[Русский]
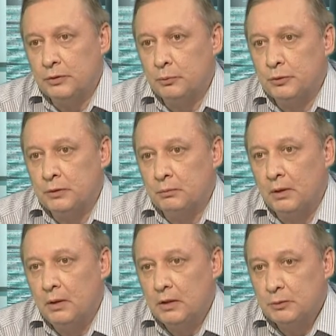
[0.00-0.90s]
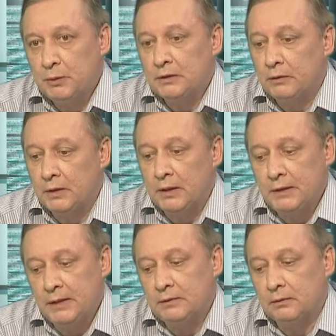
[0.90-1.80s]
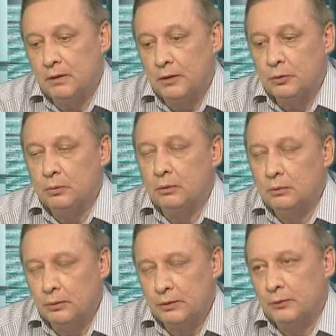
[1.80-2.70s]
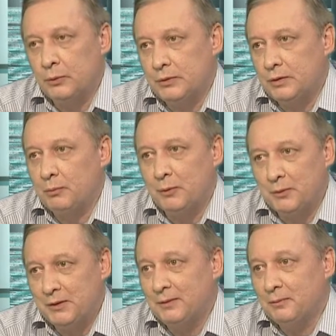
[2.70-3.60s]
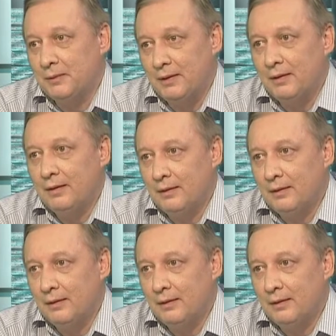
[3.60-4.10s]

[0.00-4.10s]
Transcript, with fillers: То есть, допустим, спецавтохозяйство городское тоже относится к промышленным